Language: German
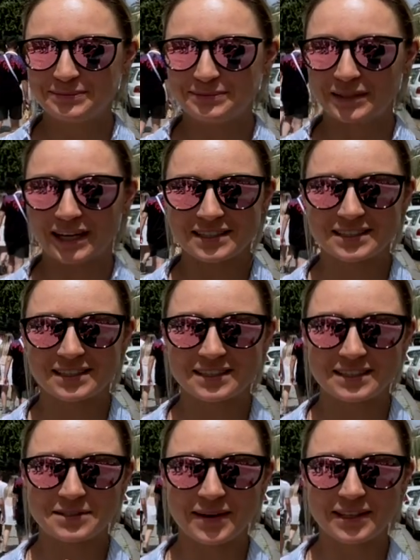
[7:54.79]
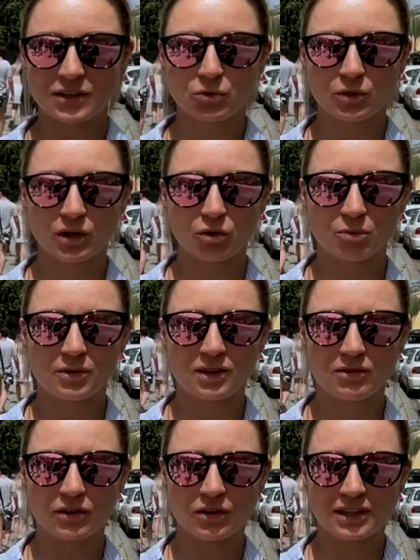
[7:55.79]
ja, das ist jetzt die zweite Touri-Gruppe, die
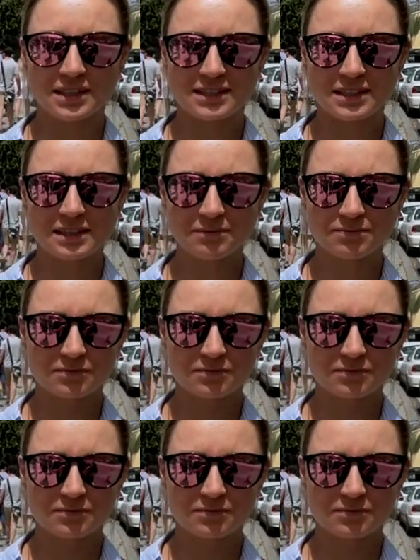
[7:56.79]
wir heute sehen.